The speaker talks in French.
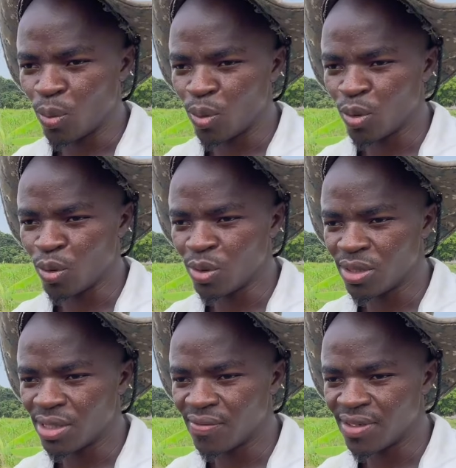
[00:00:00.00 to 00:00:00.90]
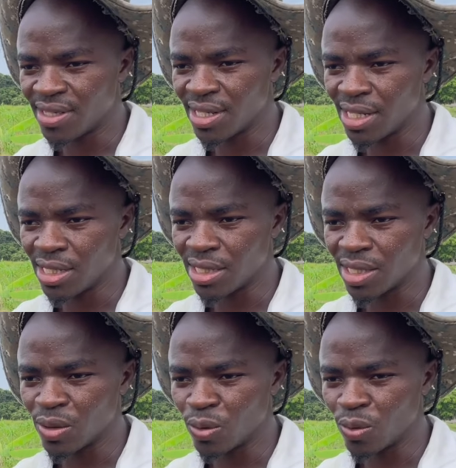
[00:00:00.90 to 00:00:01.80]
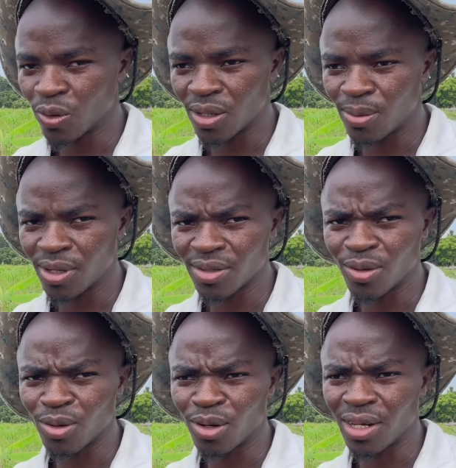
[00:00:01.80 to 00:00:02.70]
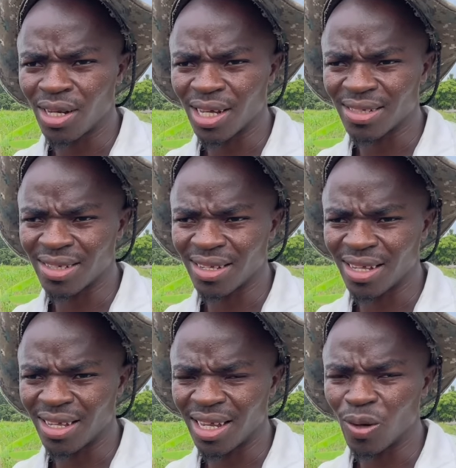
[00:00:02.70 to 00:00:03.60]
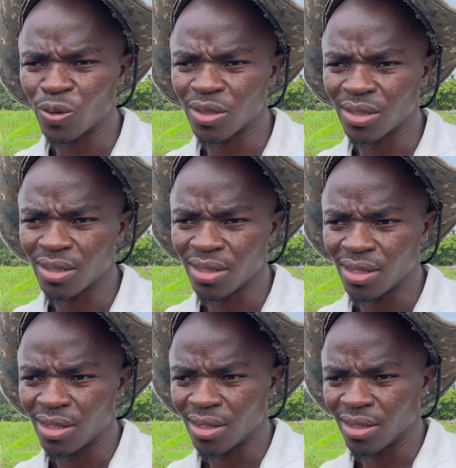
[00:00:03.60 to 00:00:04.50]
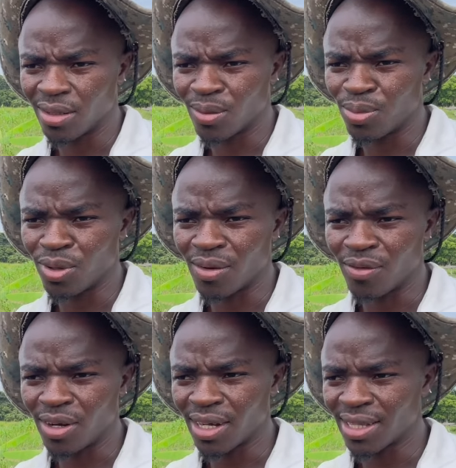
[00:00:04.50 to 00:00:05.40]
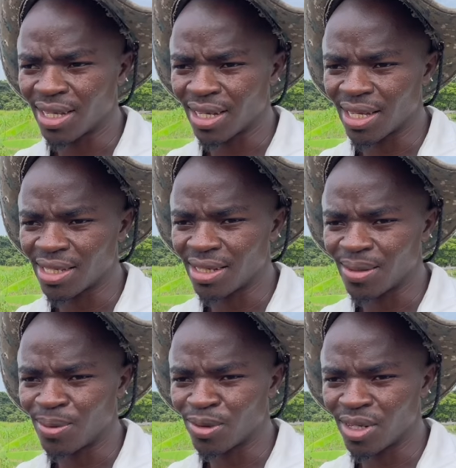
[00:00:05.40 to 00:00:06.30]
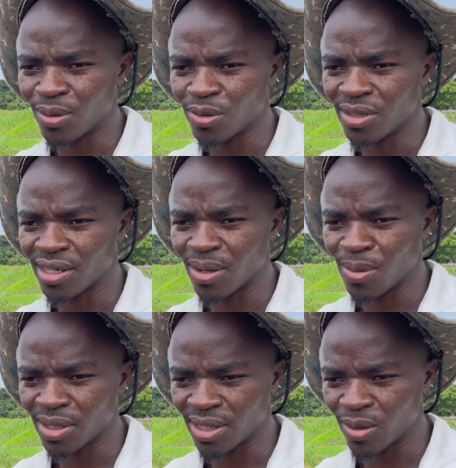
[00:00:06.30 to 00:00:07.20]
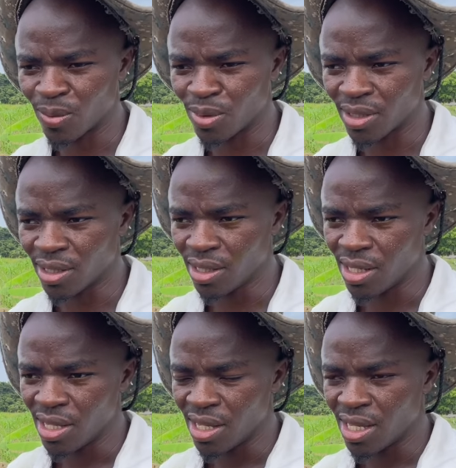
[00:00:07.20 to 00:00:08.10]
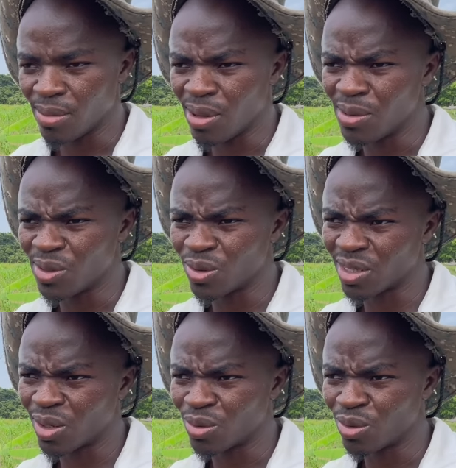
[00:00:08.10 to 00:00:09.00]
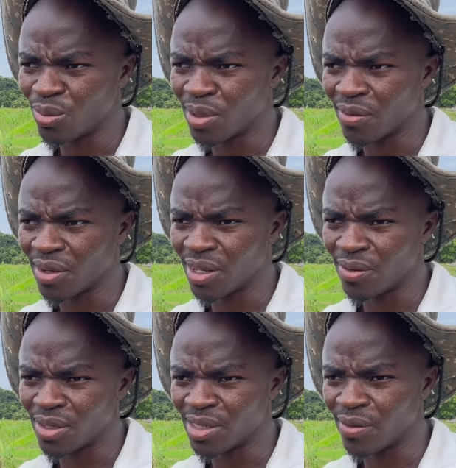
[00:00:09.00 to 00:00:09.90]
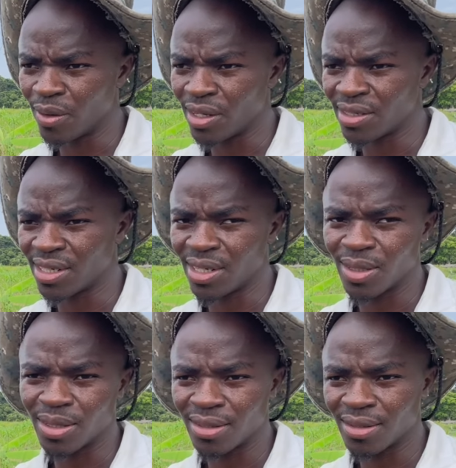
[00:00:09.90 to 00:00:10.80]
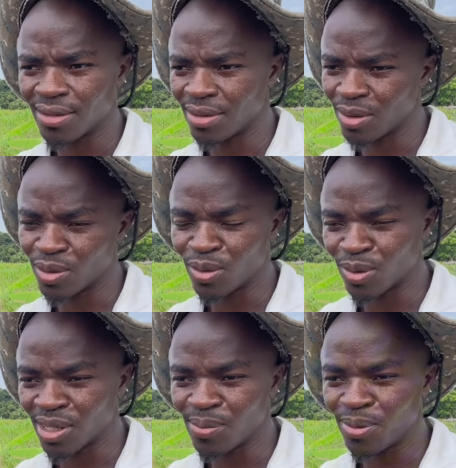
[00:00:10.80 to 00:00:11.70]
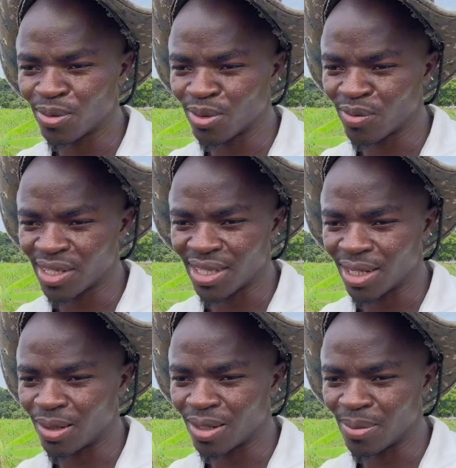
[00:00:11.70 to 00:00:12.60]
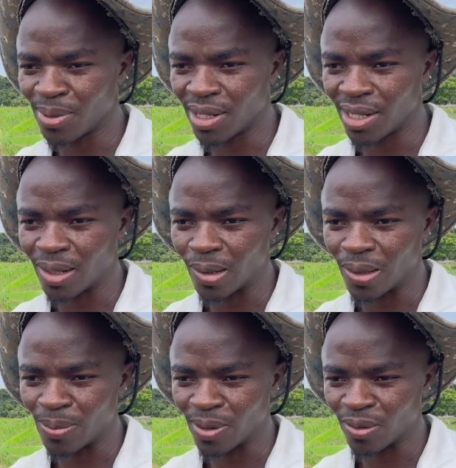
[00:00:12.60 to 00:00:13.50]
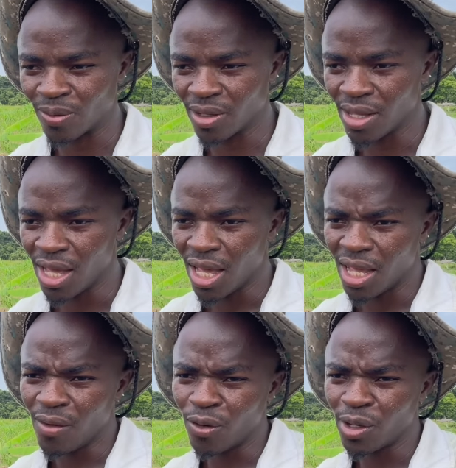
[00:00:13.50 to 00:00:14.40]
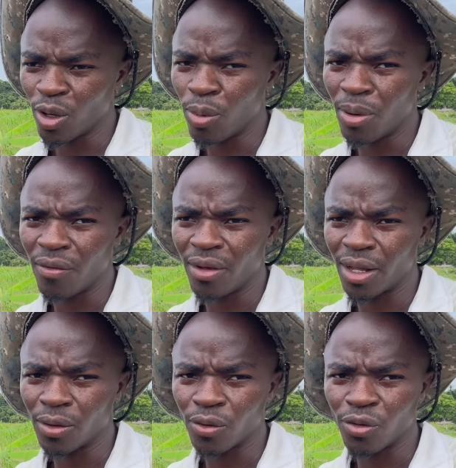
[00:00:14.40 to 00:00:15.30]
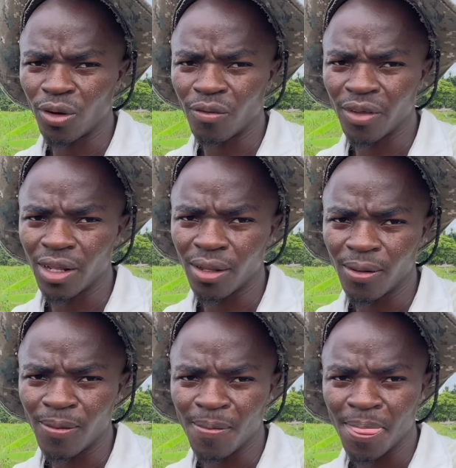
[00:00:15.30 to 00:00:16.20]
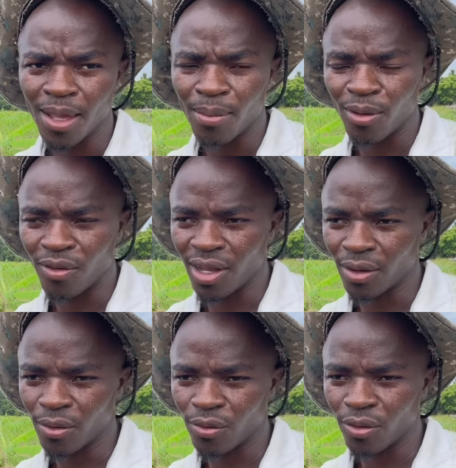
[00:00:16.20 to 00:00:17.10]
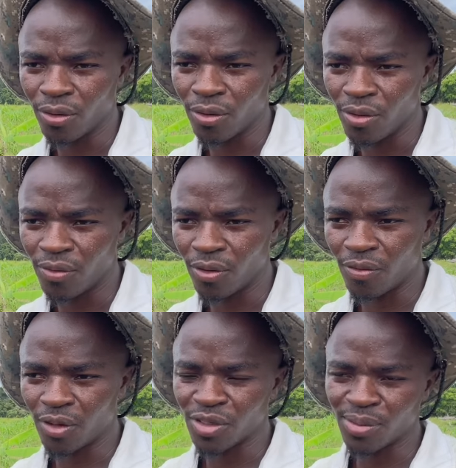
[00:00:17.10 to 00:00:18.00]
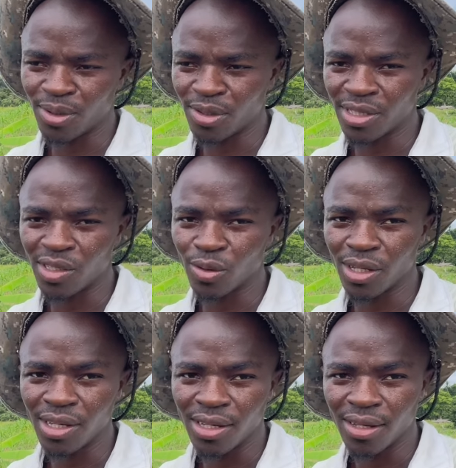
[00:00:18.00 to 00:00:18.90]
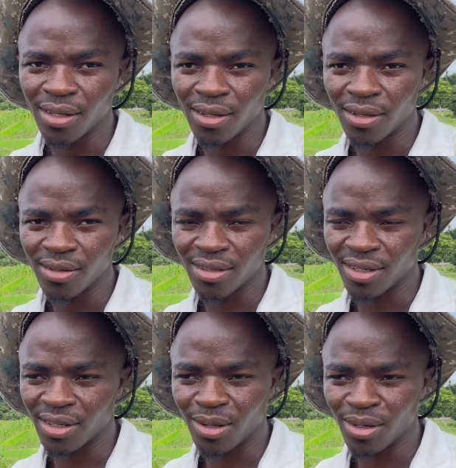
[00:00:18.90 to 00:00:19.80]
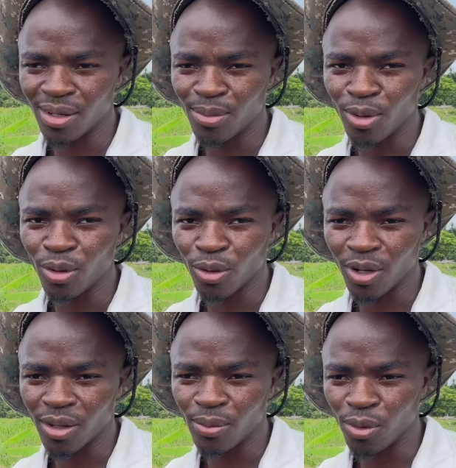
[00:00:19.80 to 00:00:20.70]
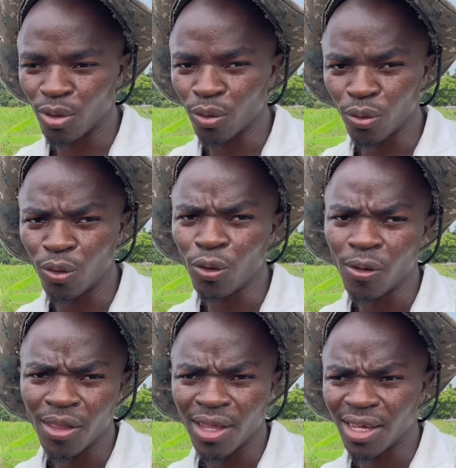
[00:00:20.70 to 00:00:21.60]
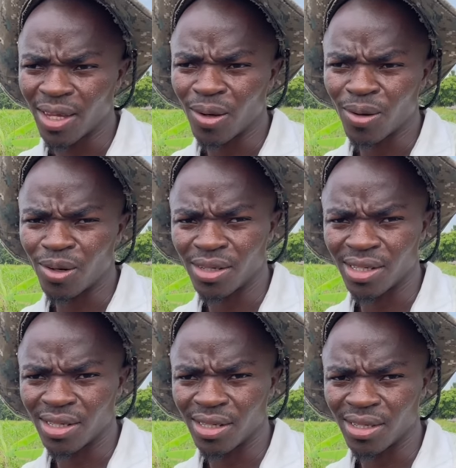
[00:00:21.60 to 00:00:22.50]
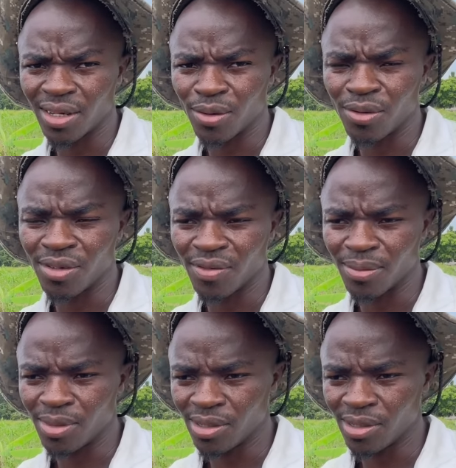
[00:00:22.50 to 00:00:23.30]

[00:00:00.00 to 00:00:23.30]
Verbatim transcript: plus difficile chez nous au Gabon reste encore la route. Donc pour avoir un terrain qui est proche de la route, c'est quand même assez compliqué. Et même ici aux alentours, au périphérie de France, on a essayé de, tourner pour trouver un terrain, on n'a pas, on pas trouvé. Il faut dire qu'on ne peut pas faire l'agriculture en ville. Pour faire l'agriculture, il faut forcément s'isoler. C'est dans les milieux ruraux encore des, terres cultivables.